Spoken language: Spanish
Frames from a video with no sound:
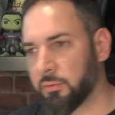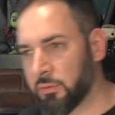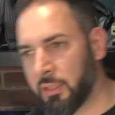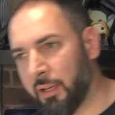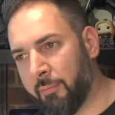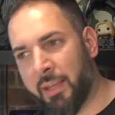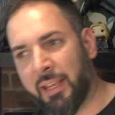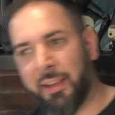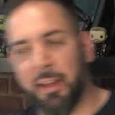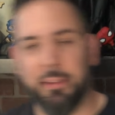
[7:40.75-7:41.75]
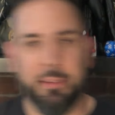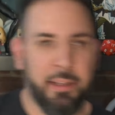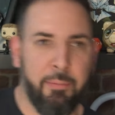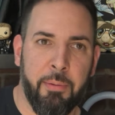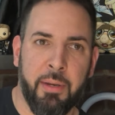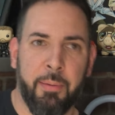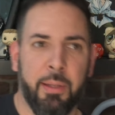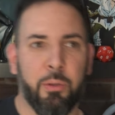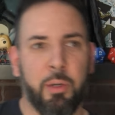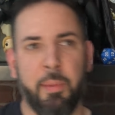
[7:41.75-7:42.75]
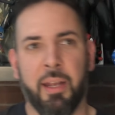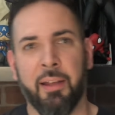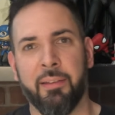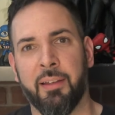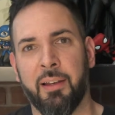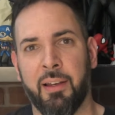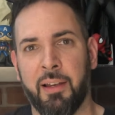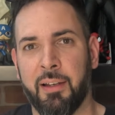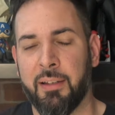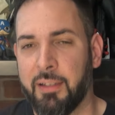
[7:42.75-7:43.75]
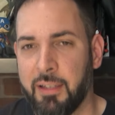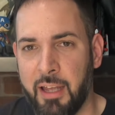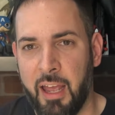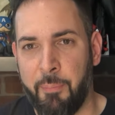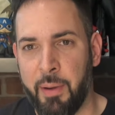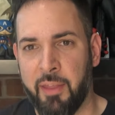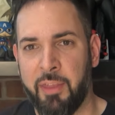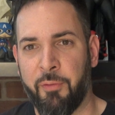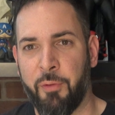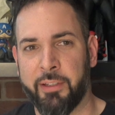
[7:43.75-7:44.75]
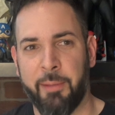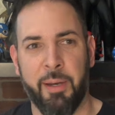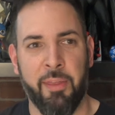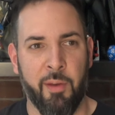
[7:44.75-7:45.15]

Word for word: O sea, me encanta vivir aventuras, me encanta experiencias fuertes,